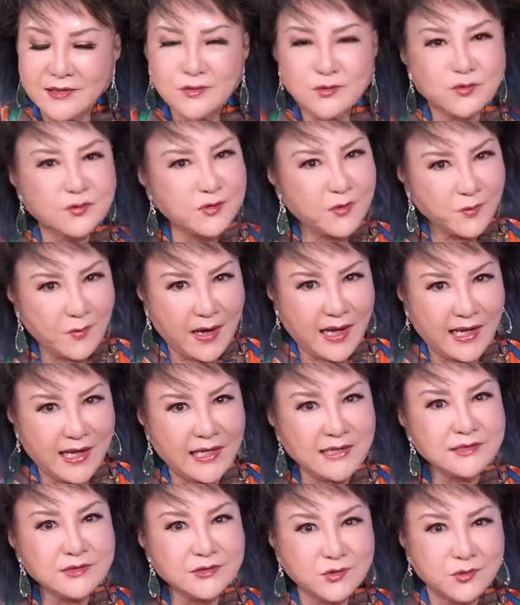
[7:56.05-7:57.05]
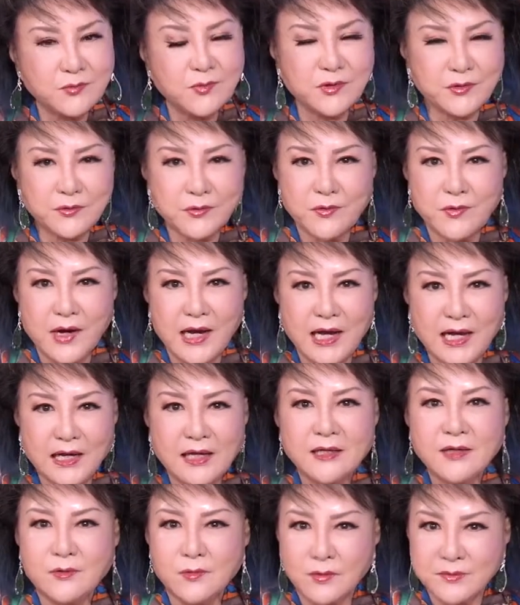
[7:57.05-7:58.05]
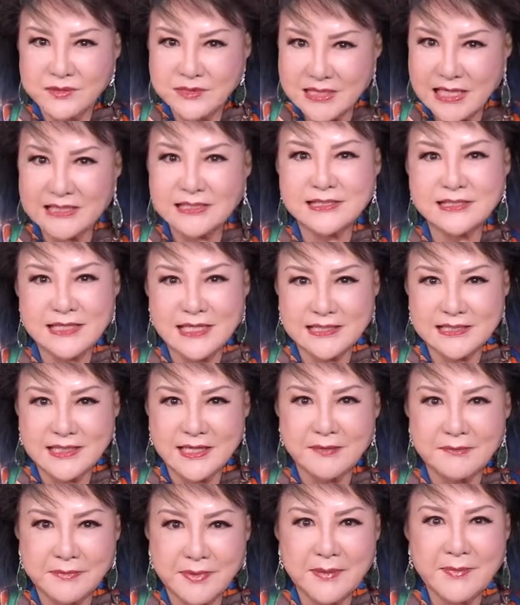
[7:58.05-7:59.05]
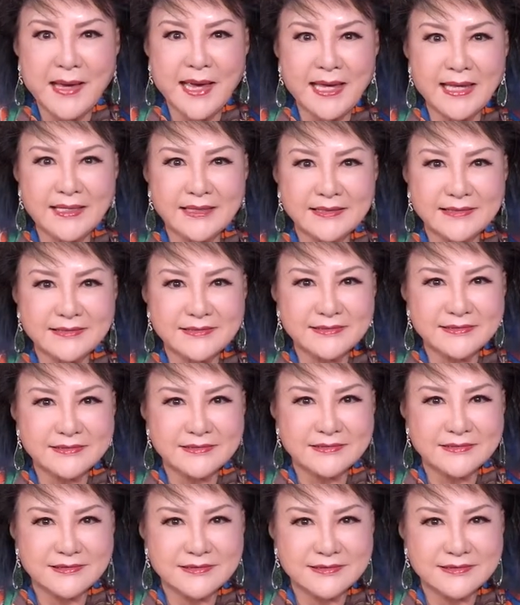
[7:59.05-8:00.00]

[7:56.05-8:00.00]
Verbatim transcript: 祝你晚安，周末愉快，我们下次再见，拜拜。